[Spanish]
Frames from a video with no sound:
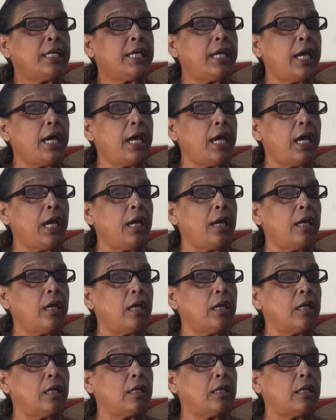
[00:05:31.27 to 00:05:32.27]

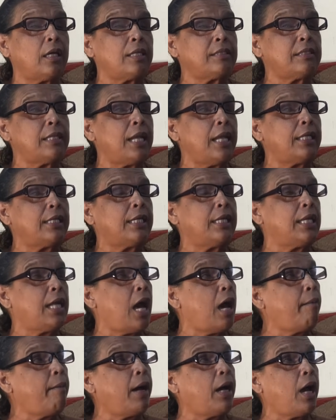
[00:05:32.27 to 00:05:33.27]
que, que se le
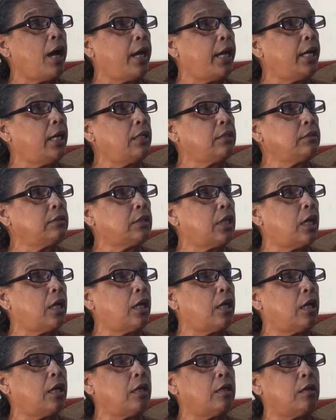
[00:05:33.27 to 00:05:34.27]
alquilaban a gente,
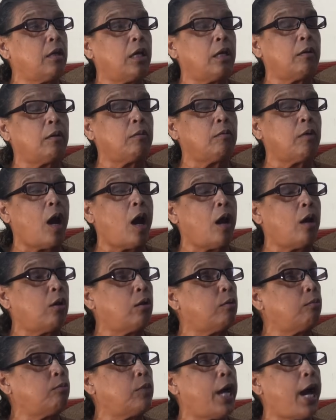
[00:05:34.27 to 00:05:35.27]
eh, a,
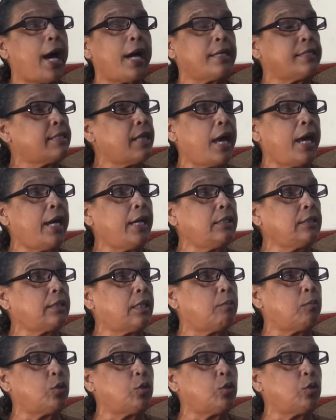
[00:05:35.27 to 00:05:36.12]
esa gente.